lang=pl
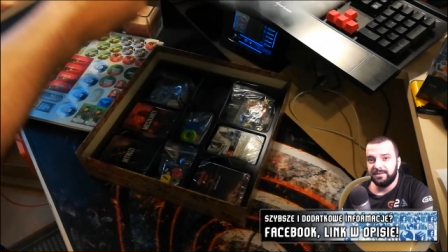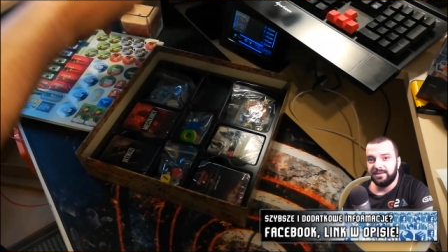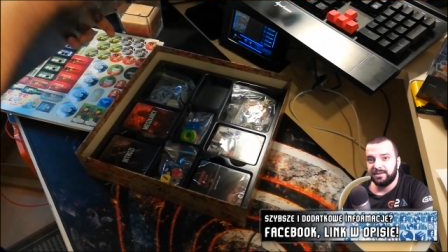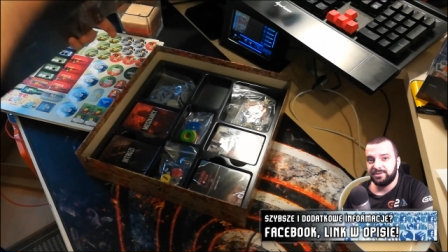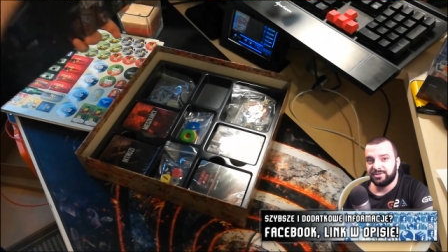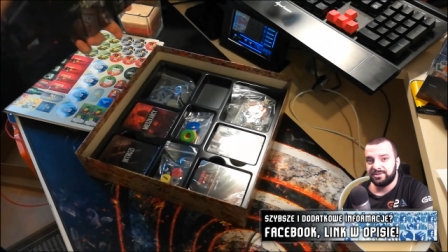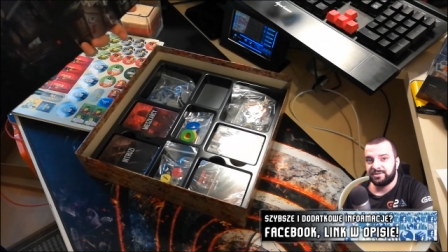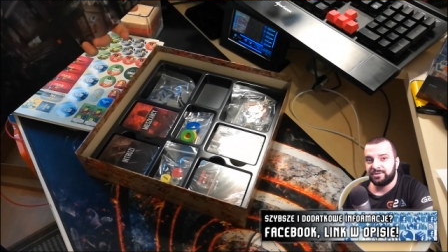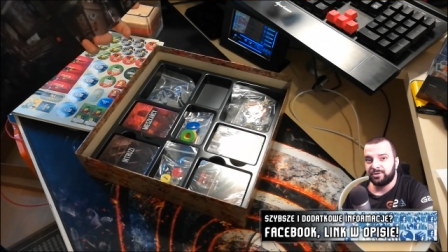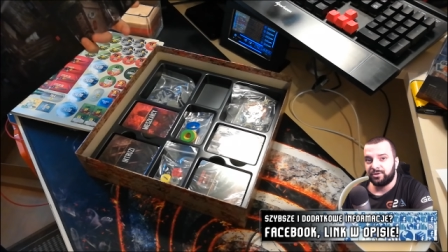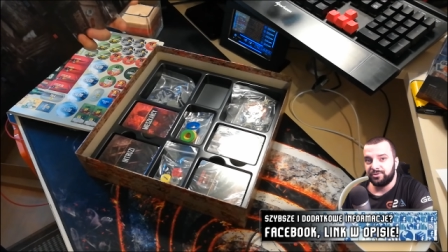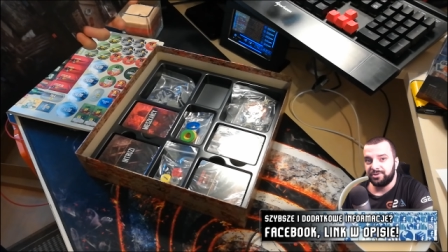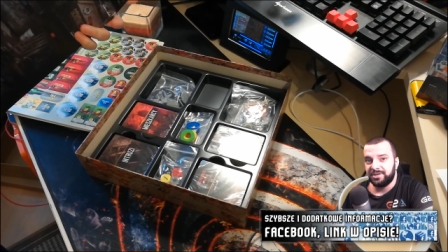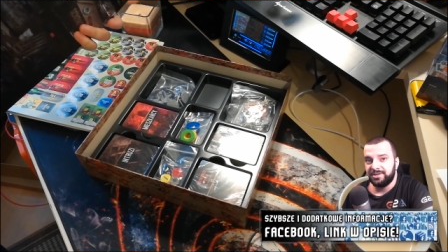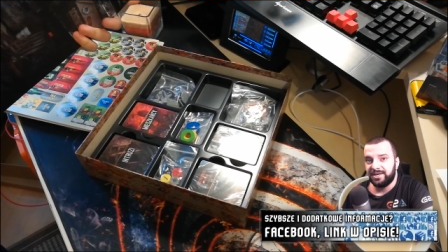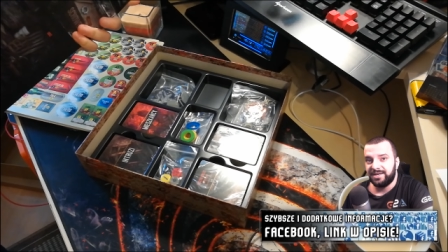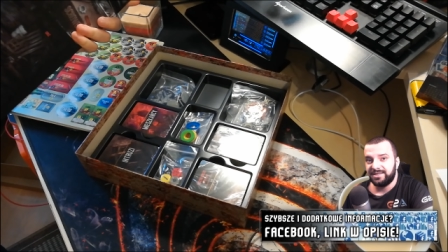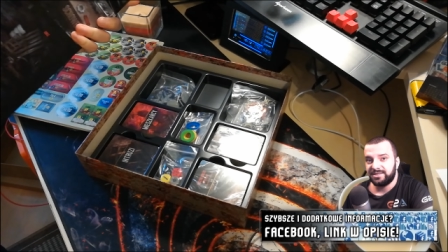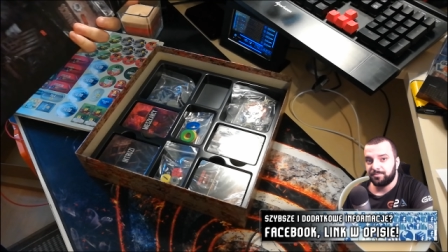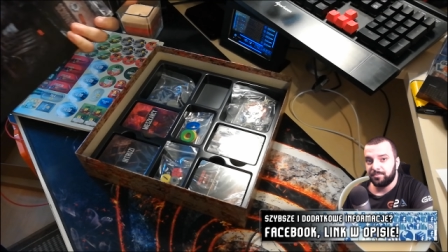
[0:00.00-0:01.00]
nasze
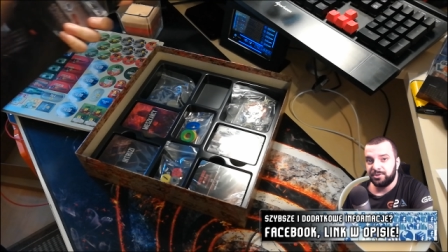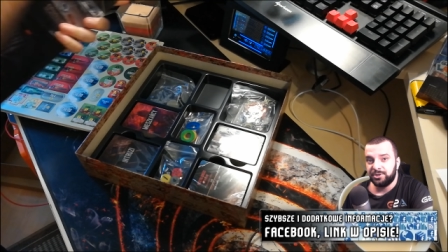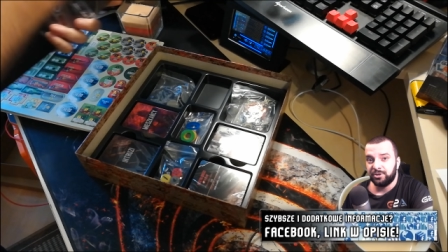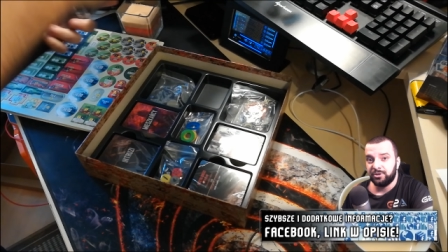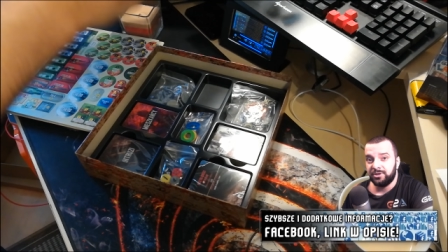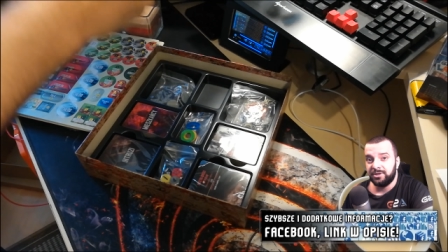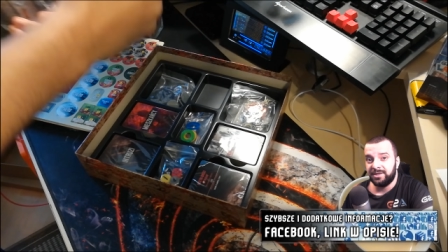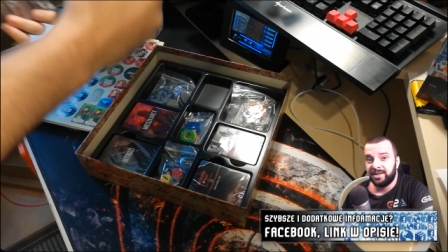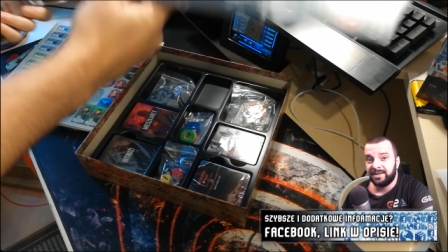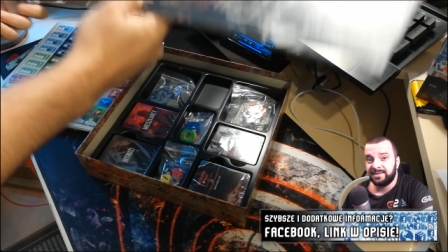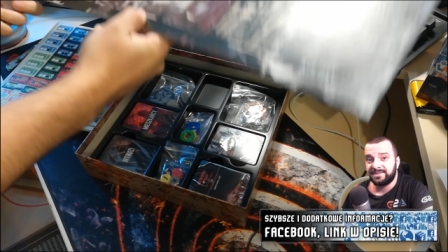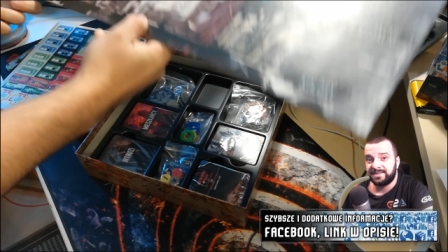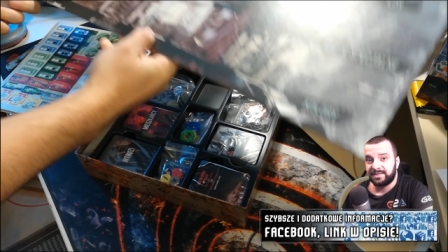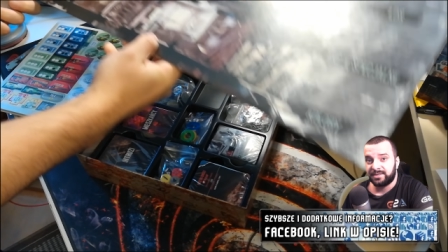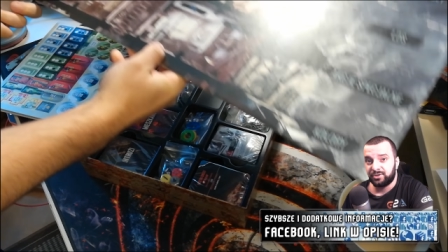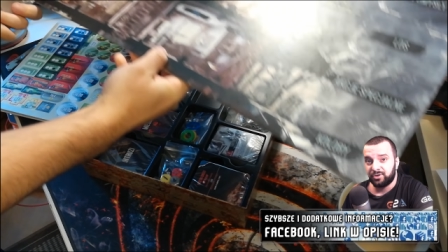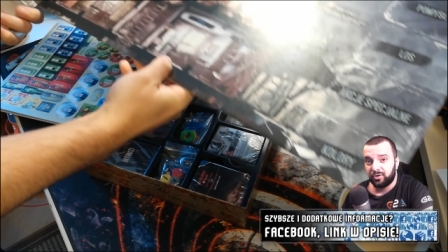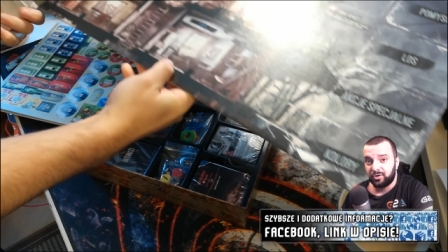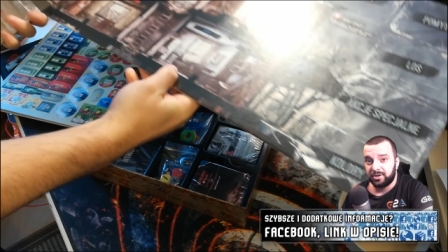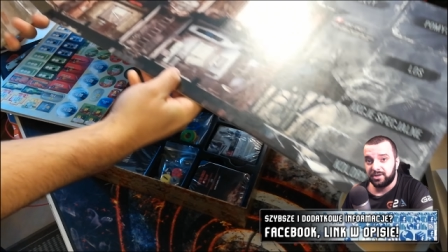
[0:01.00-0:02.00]
schronienie jest podzielone na
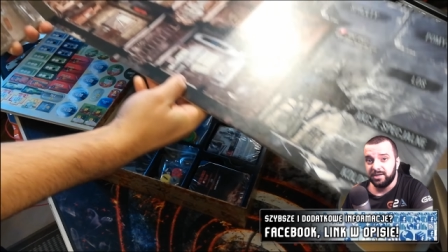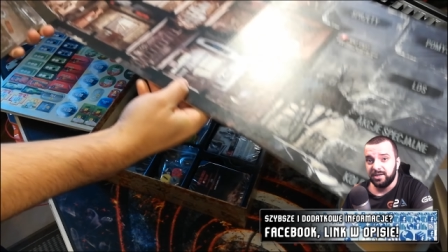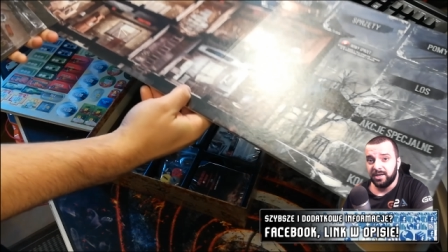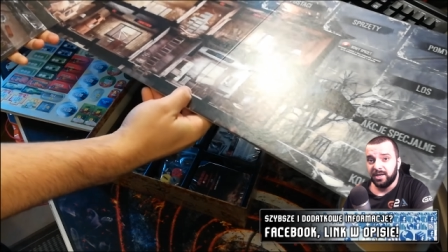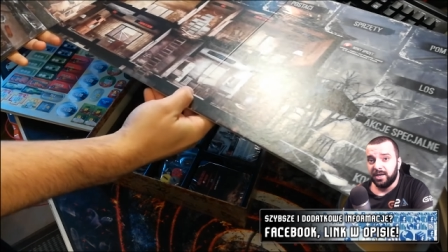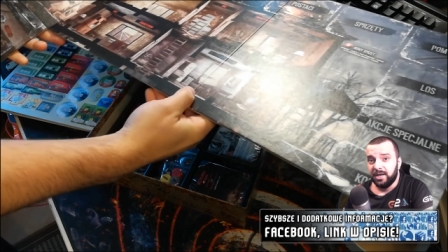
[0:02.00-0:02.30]
sektory,